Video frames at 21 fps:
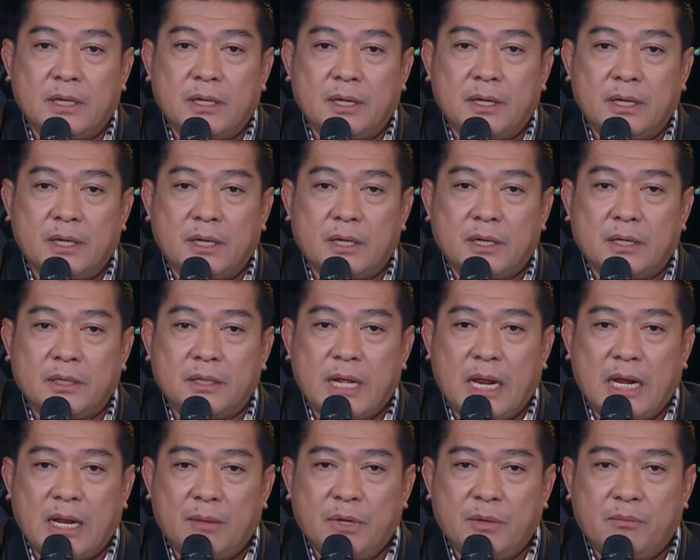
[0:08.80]
eh,
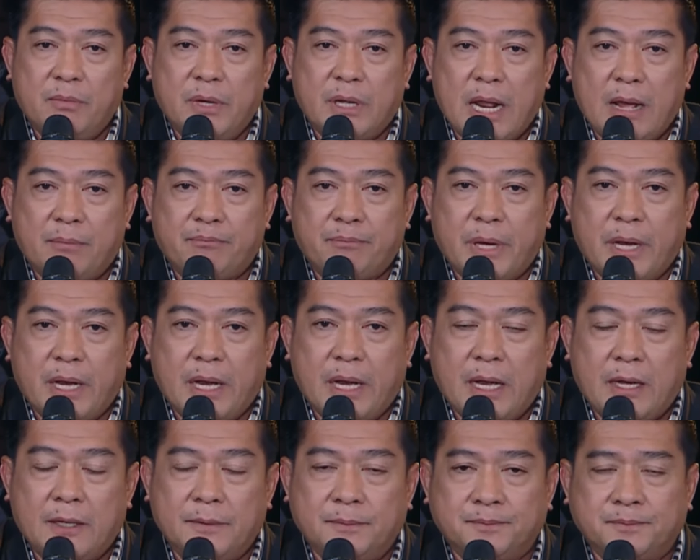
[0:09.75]
dalam
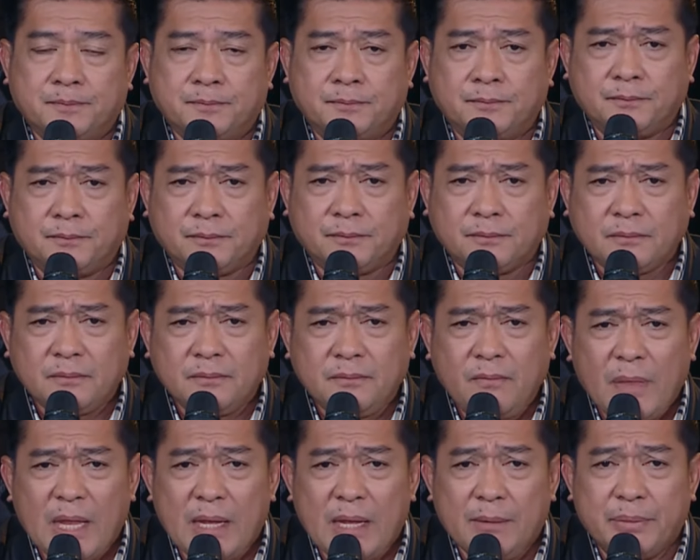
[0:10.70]
beberapa
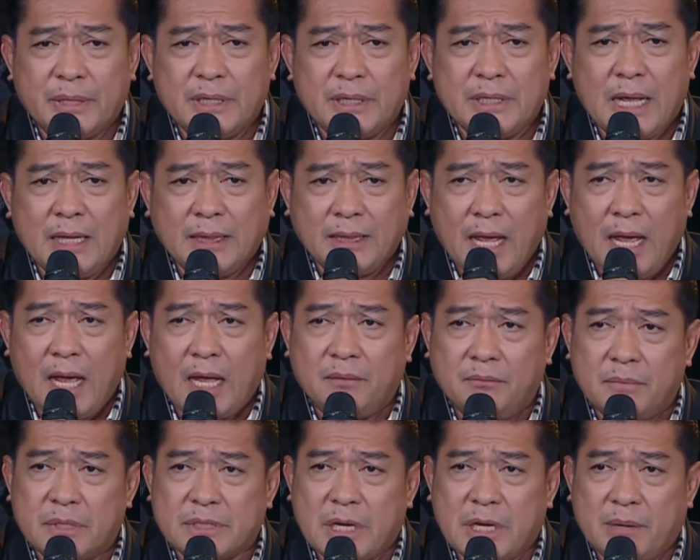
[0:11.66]
pernyataan
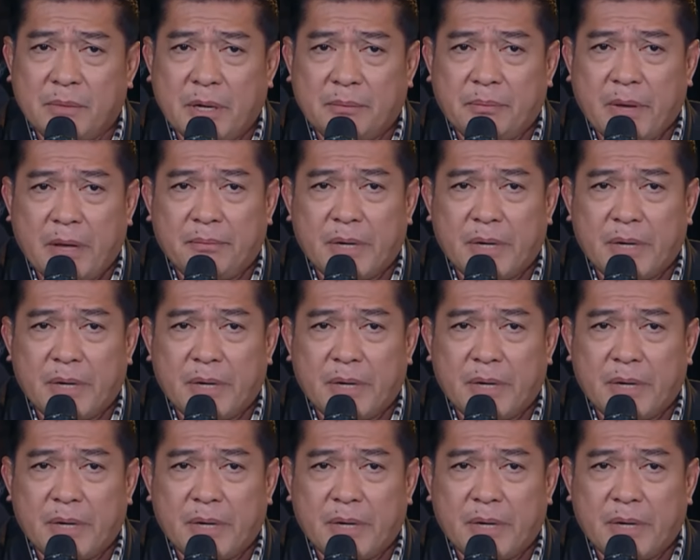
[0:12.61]
bersama Pak